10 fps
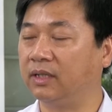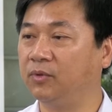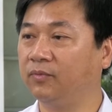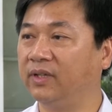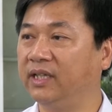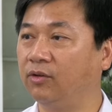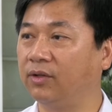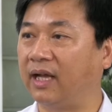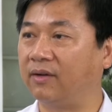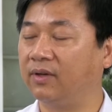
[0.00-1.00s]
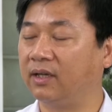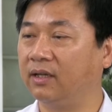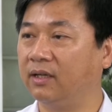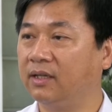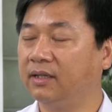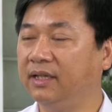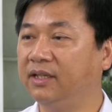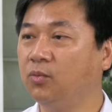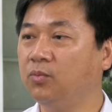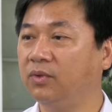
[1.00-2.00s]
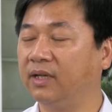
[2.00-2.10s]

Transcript: tiếp xúc với nhiều đối tác và nhìn chung